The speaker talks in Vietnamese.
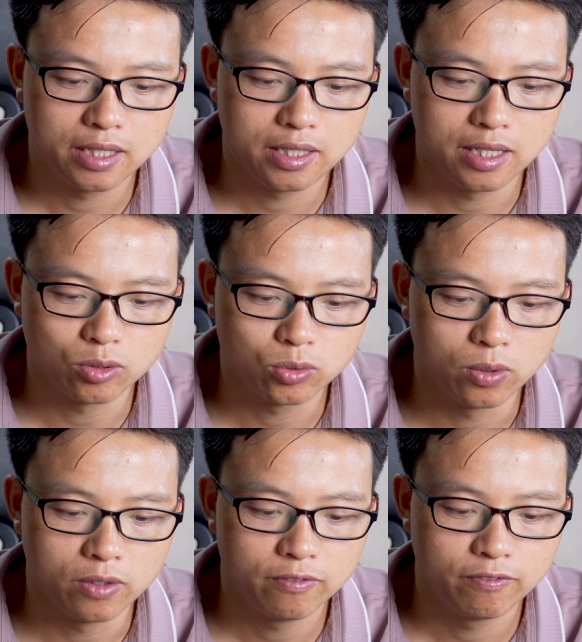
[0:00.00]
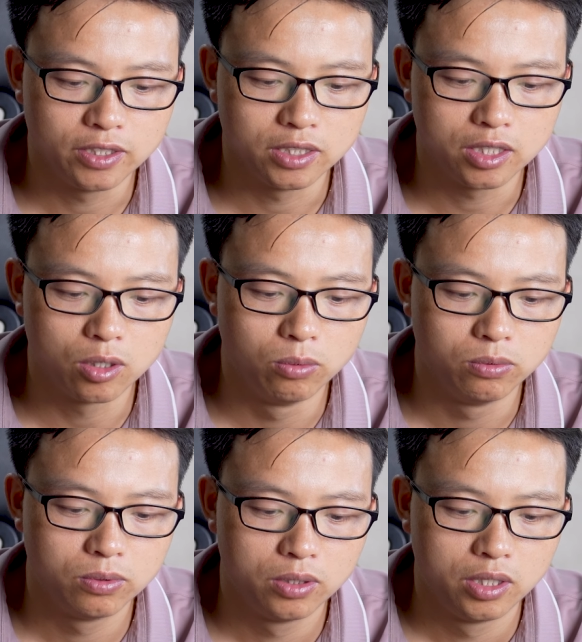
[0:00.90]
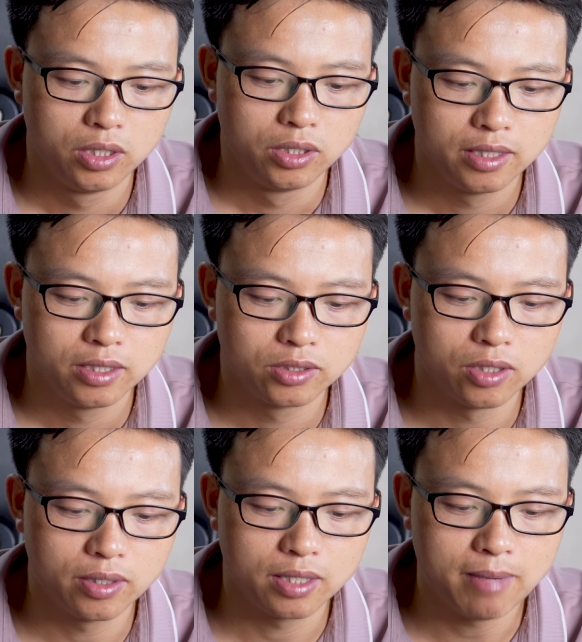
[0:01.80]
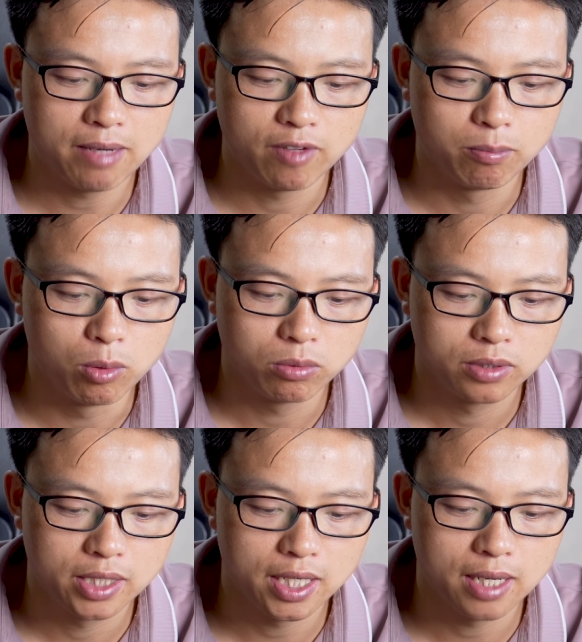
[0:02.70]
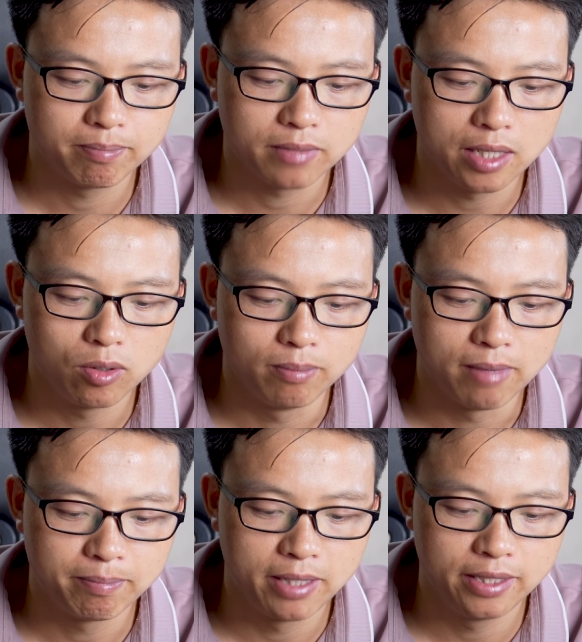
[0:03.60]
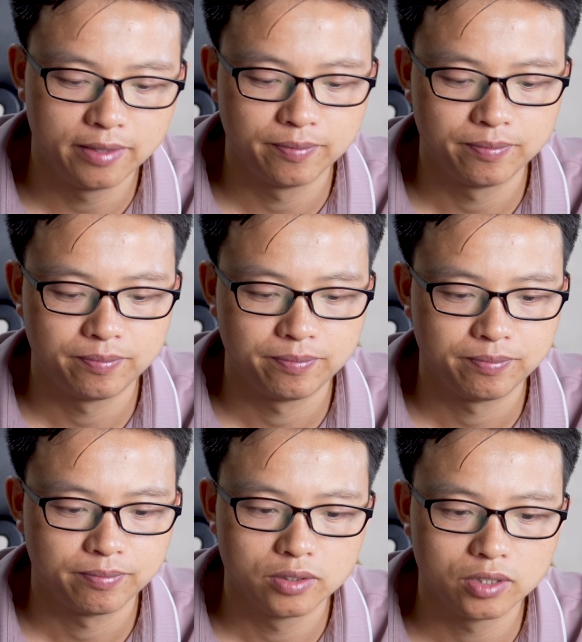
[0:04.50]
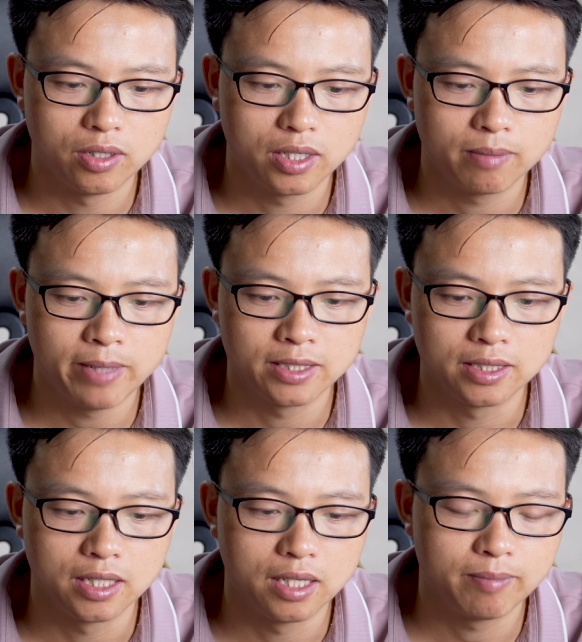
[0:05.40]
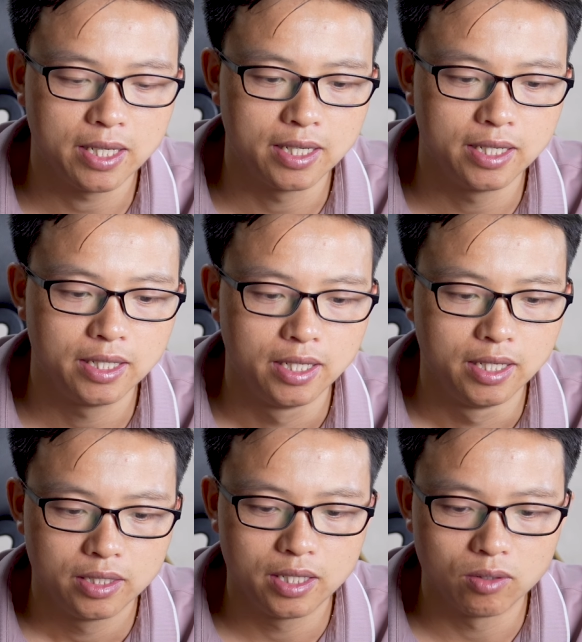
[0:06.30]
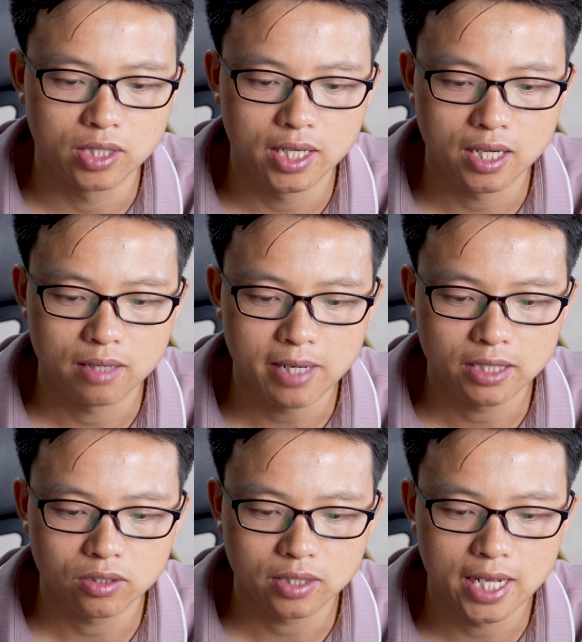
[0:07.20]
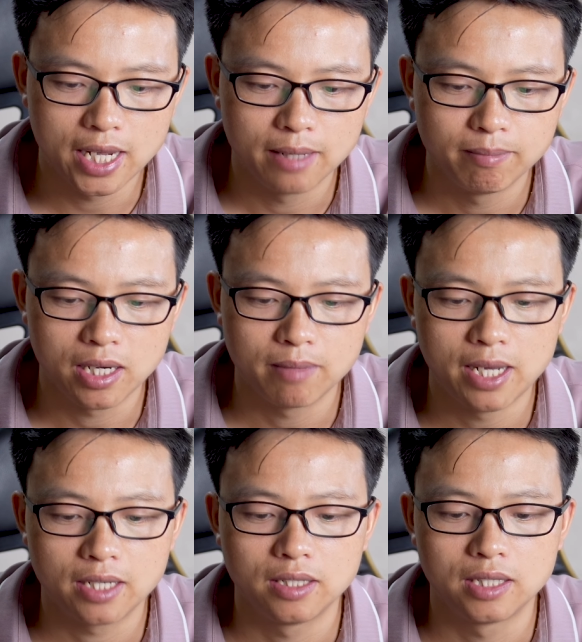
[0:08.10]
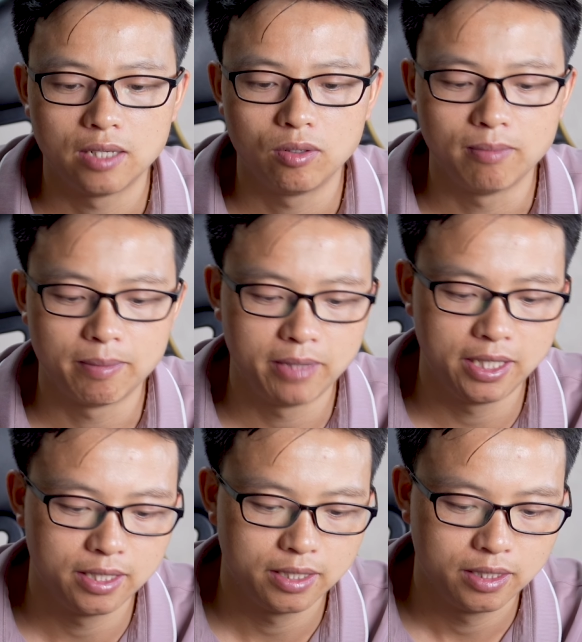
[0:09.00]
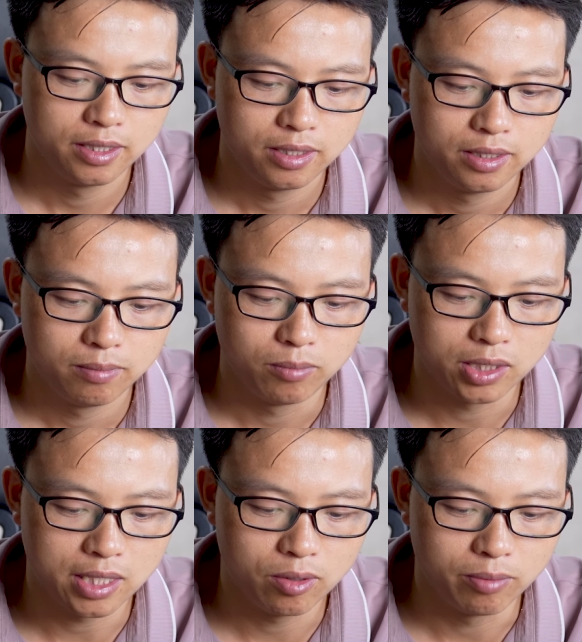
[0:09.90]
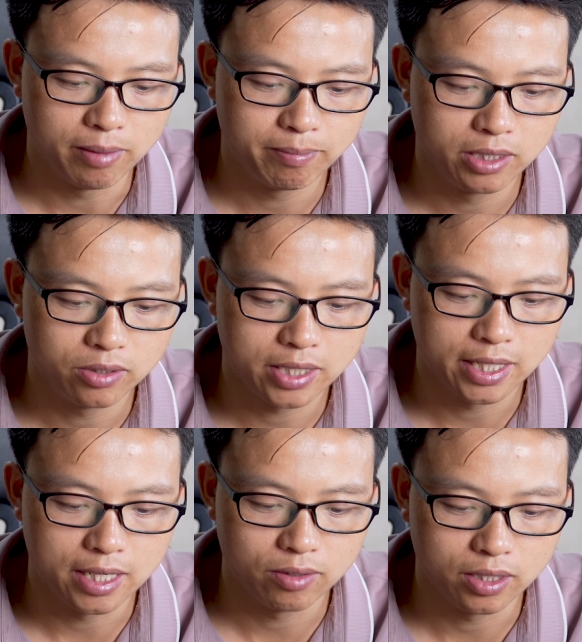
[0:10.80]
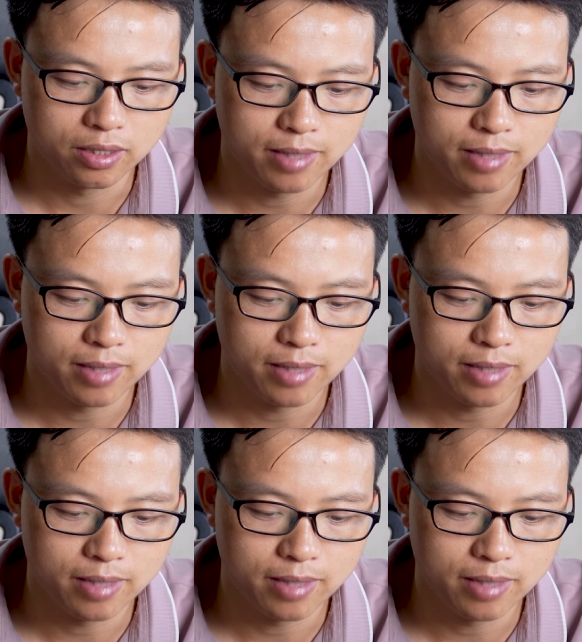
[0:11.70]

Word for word: kéo xuống phía dưới cùng. Rồi các bạn vào mục thiết lập thay đổi mã pin. Rồi các bạn sẽ thiết lập tại đây. Đầu tiên là các bạn chọn thẻ mà các bạn cần thay đổi mã pin. Muốn thay đổi mã pin cho thẻ nào thì các